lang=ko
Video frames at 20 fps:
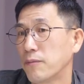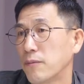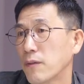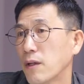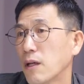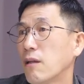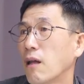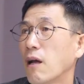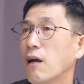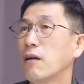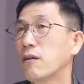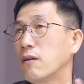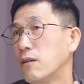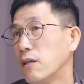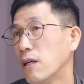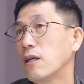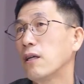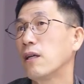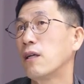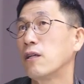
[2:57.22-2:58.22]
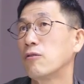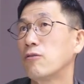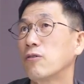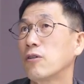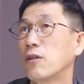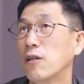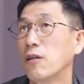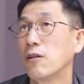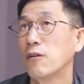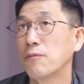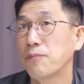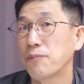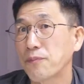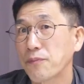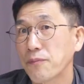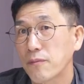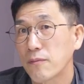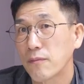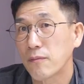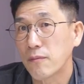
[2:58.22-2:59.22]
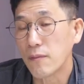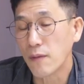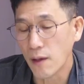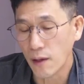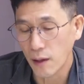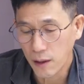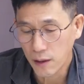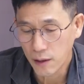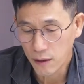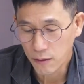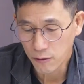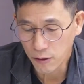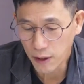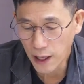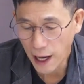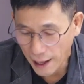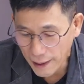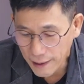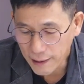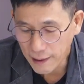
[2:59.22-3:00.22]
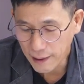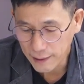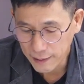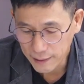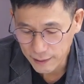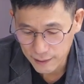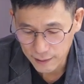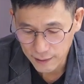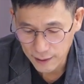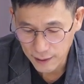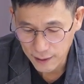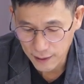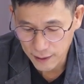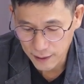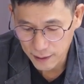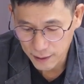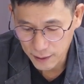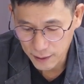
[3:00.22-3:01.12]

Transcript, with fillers: 내가 그 얘기를 해줄게요. 우리 아이가 있는데